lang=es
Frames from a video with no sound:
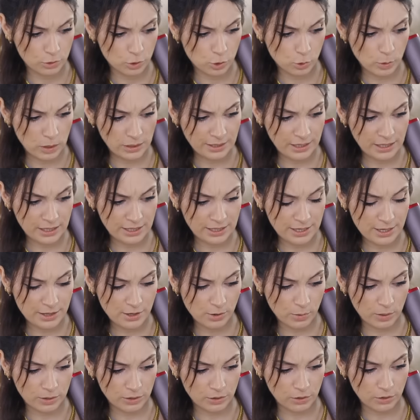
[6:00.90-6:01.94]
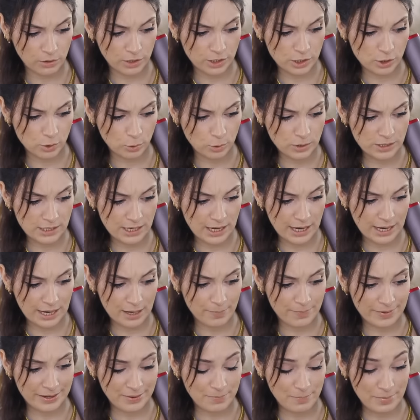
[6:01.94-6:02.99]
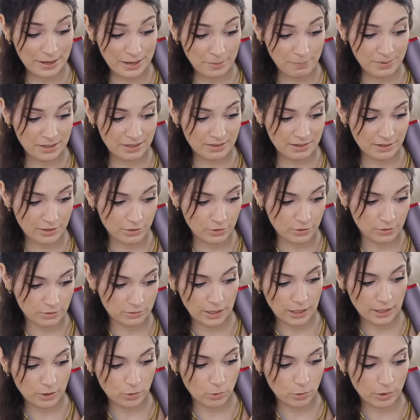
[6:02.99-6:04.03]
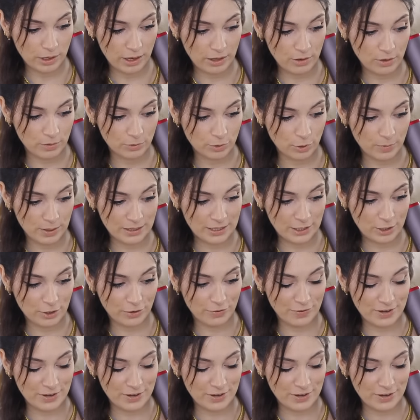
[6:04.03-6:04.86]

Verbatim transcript: Suelte el inicio cuando escuche el primer pitido. El curado automático